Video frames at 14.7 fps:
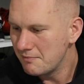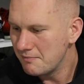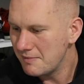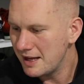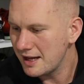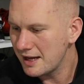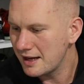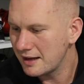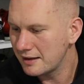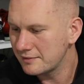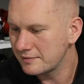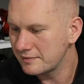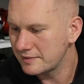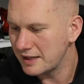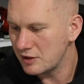My
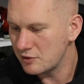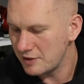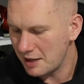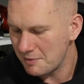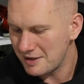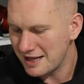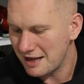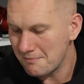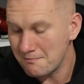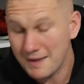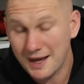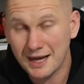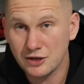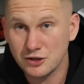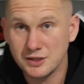trenujemy na
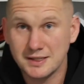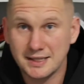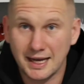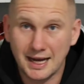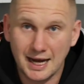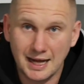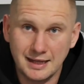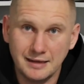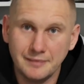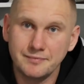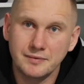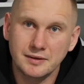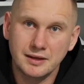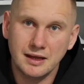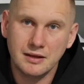mega czystej hali,
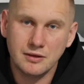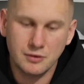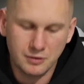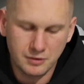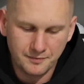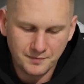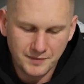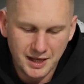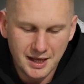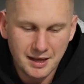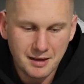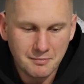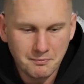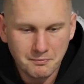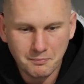za co
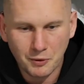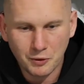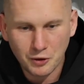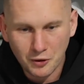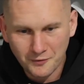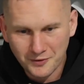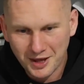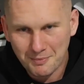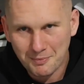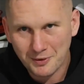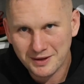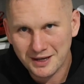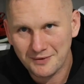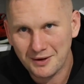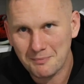Ponownie
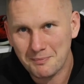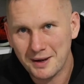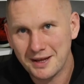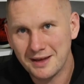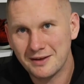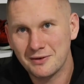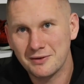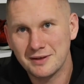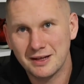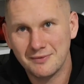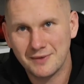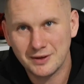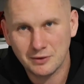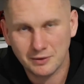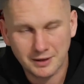pozdrawiam panie
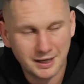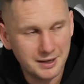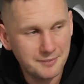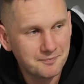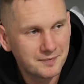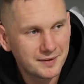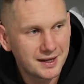konserwatorki.